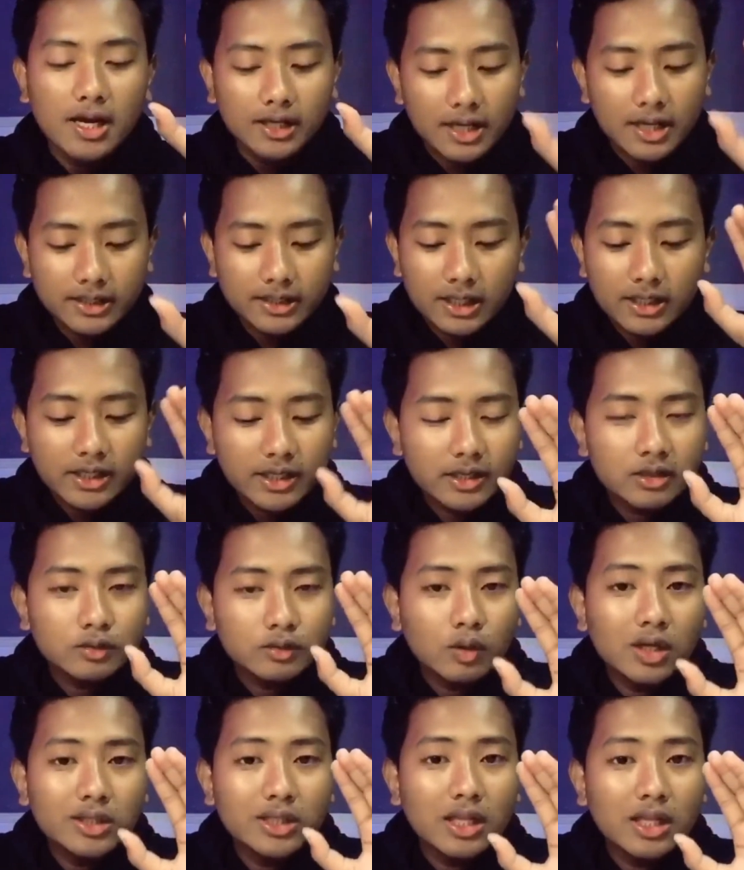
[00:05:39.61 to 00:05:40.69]
Nah, jadi itu
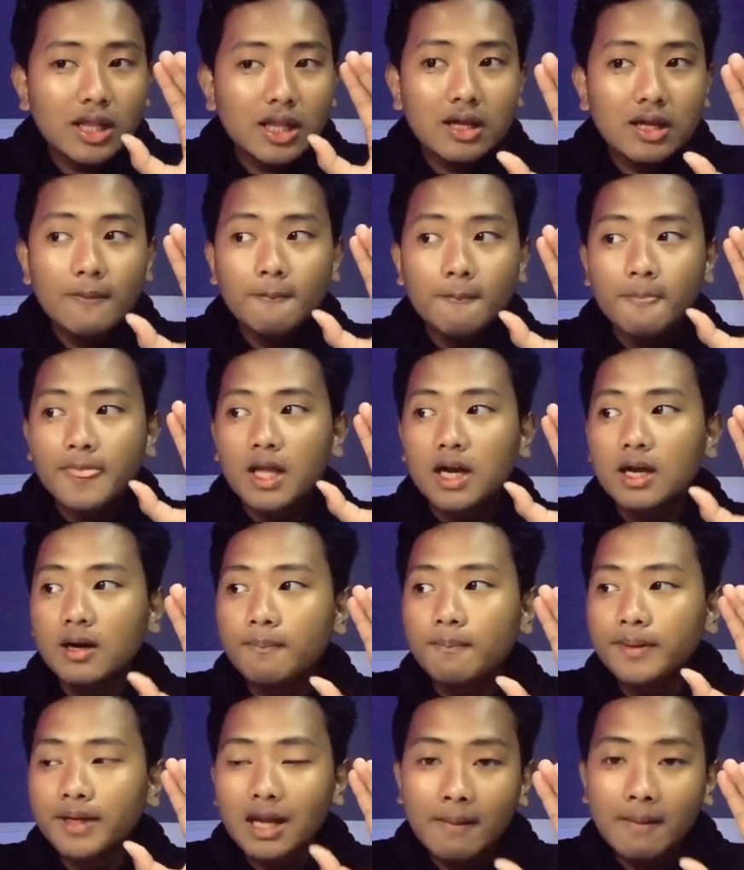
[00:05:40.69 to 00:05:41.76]
adalah e,
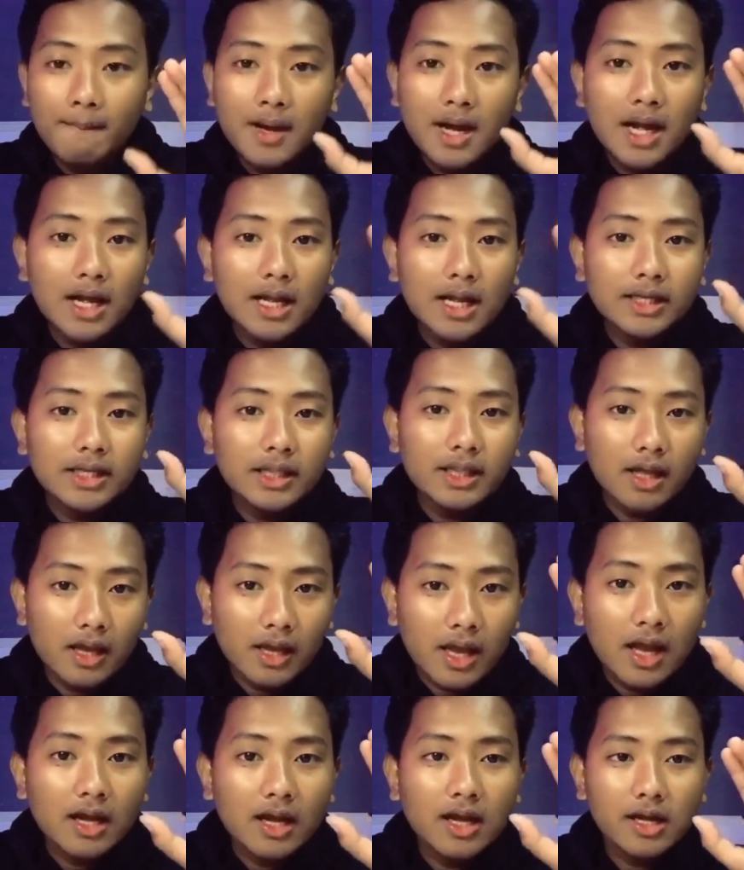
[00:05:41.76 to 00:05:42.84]
penambahan
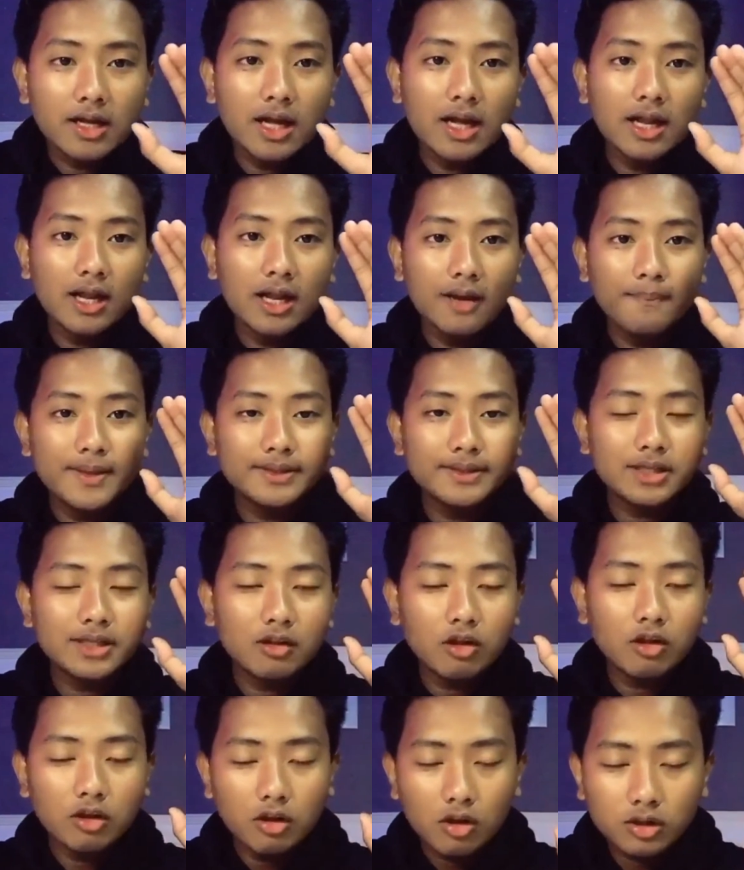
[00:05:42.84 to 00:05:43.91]
nilai agar kalian bisa
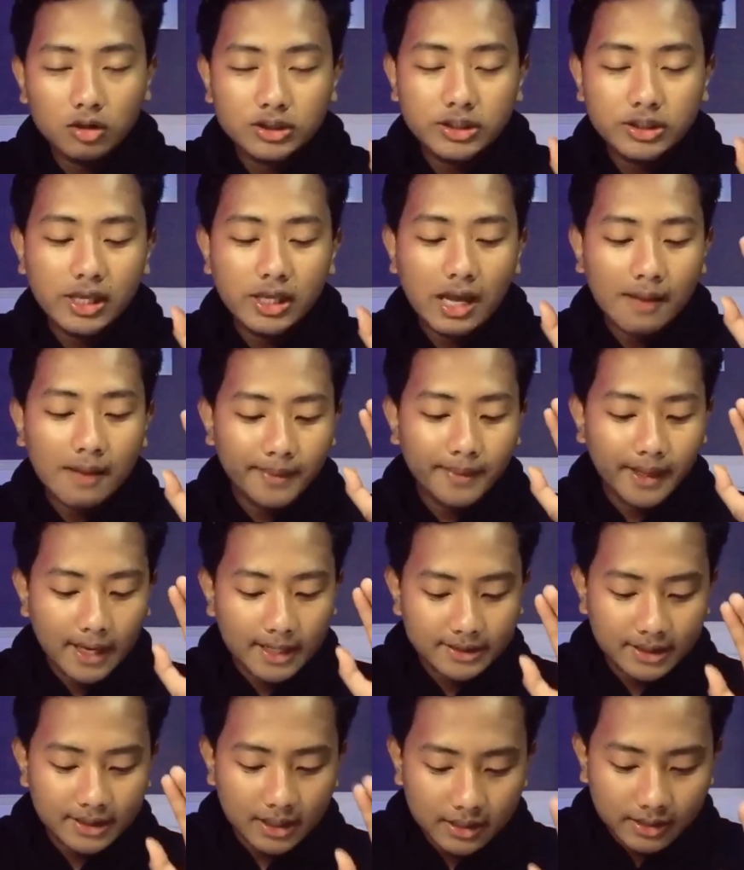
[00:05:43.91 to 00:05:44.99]
lolos di
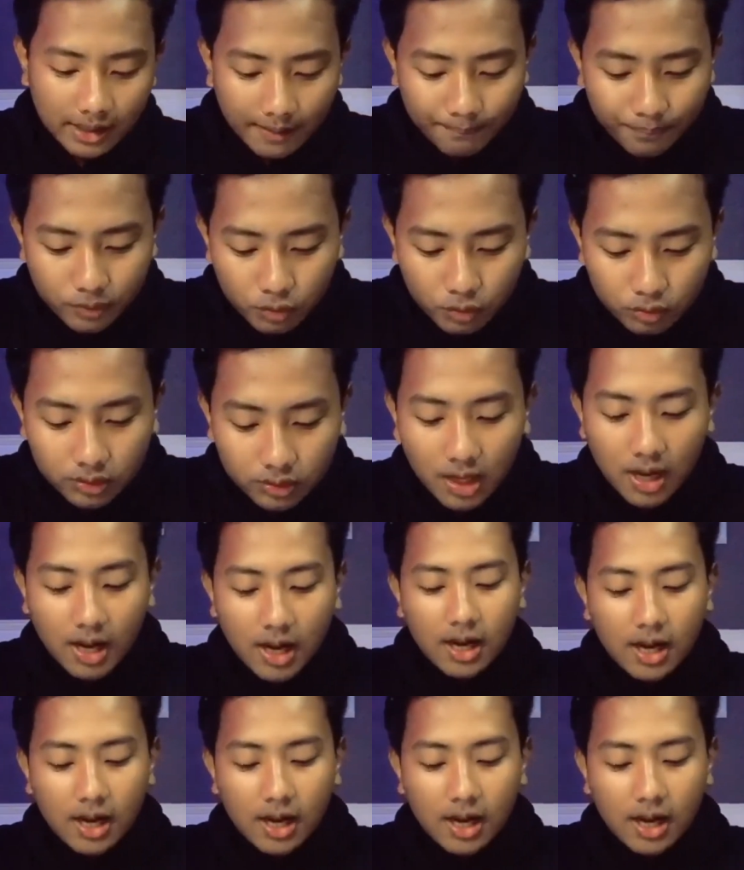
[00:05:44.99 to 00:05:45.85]
aplikasi capcut.